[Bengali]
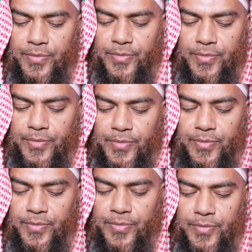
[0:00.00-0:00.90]
কারোর
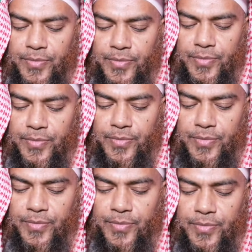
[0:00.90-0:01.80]
শরীরের কোনো জায়গায়
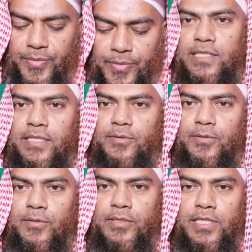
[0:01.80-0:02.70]
ব্যথা যেটা
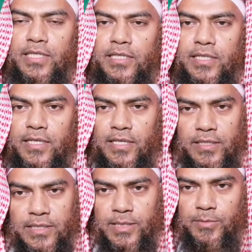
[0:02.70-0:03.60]
কোনো তার হ্যাঁ
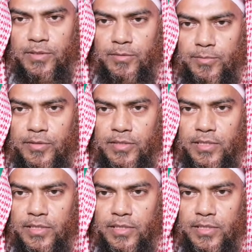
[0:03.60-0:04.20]
জীবনের উপর